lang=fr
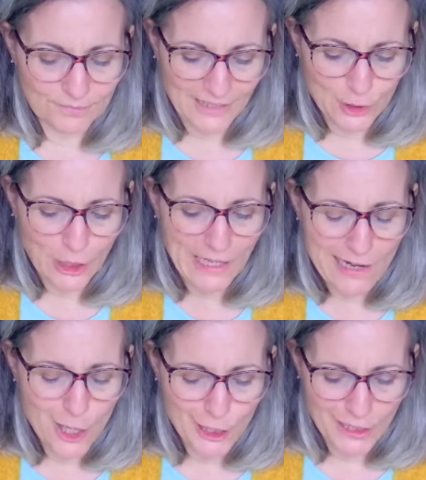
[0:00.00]
je t'ai à
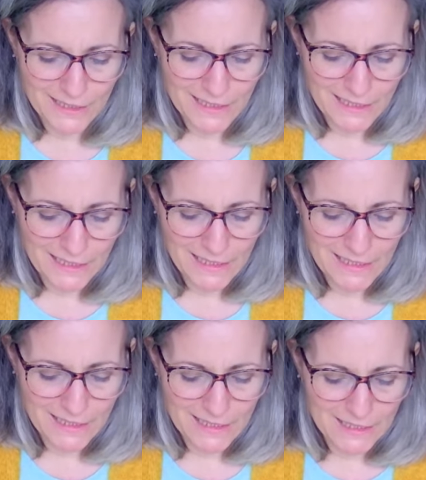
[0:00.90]
l'œil.
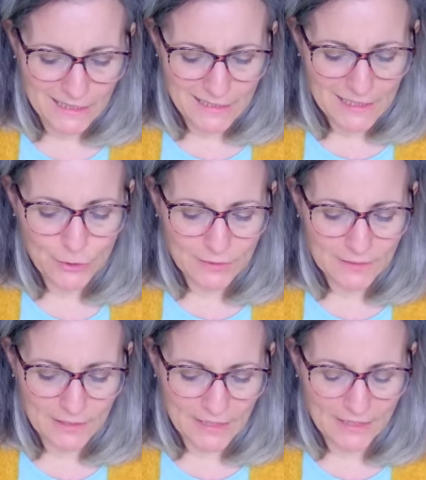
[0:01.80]
Et je
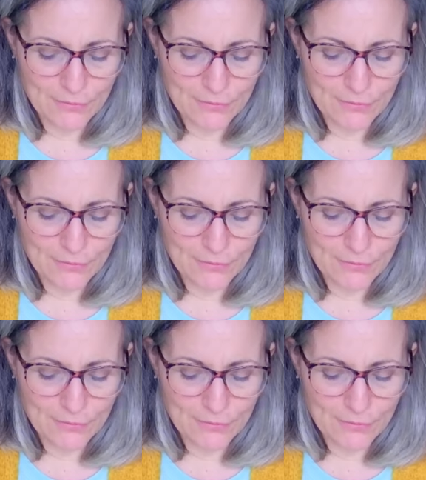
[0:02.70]
sais,